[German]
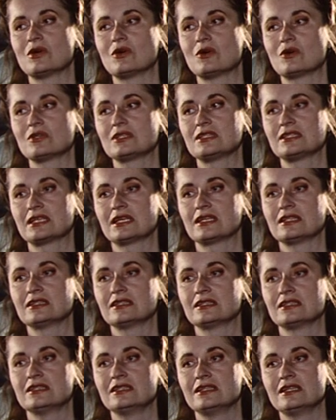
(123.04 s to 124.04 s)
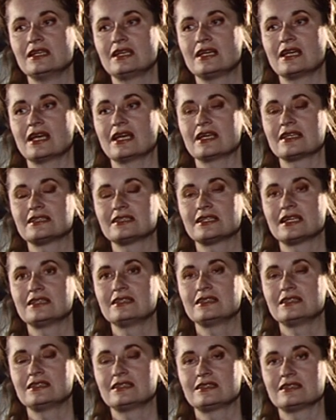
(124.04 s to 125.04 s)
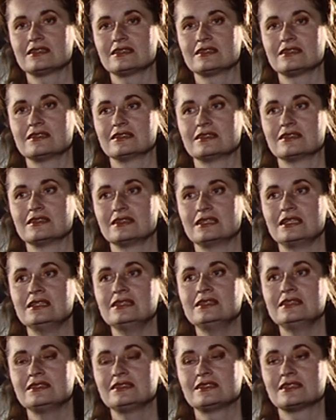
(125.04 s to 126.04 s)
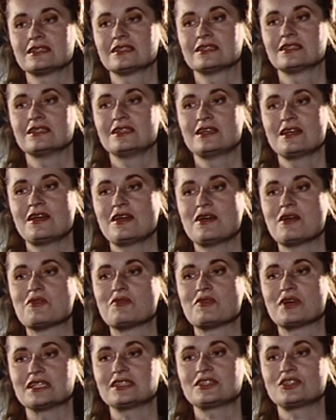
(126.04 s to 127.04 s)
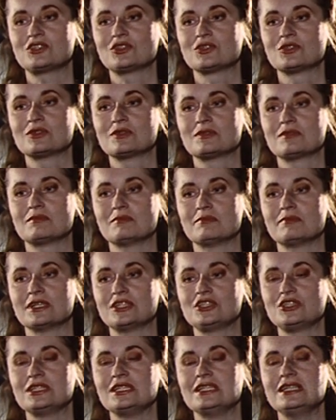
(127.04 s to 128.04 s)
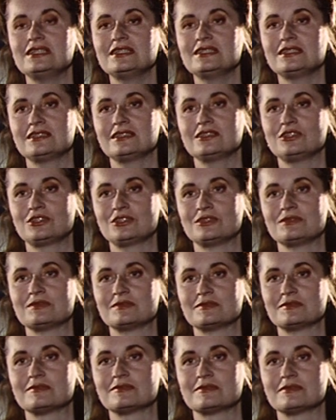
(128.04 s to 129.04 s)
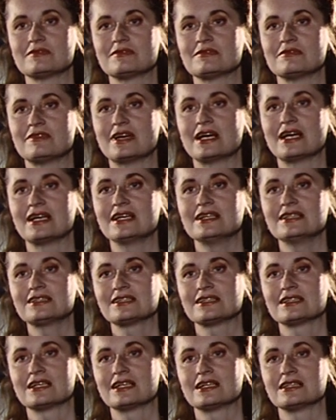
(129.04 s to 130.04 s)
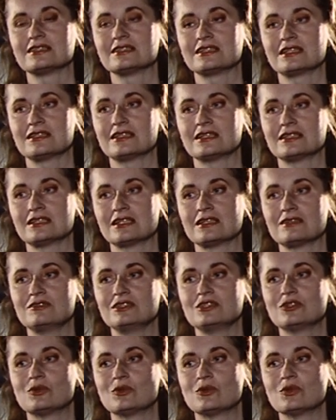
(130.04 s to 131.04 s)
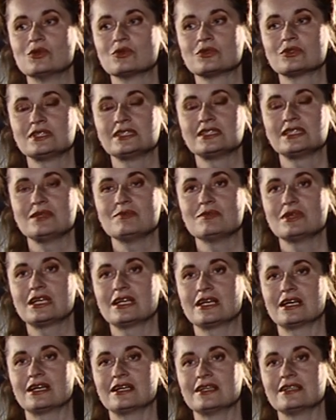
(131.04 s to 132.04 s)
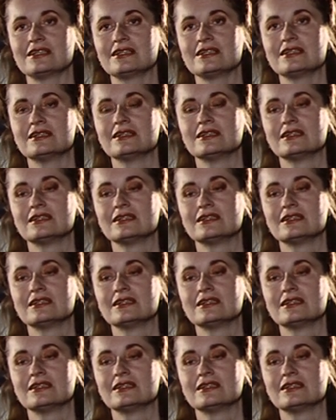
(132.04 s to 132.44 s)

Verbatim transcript: auch in seiner gleichzeitig äh, in dieser fast schon maschinistischen Weise, als, als eine Wiederholung des Immergleichen,